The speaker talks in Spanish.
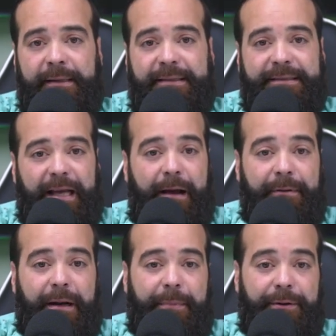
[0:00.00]

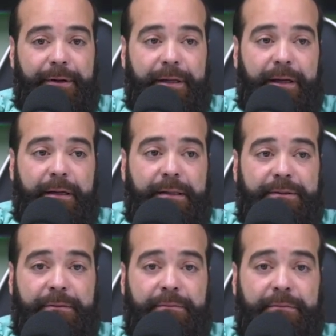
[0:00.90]
saben la mayoría y
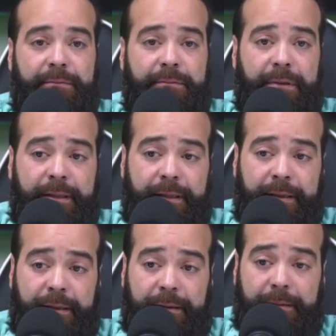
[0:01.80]
son,
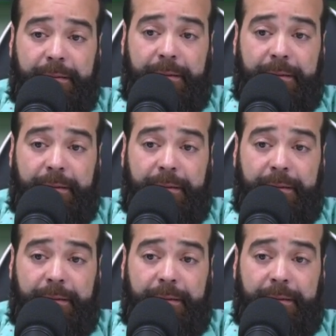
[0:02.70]
eh,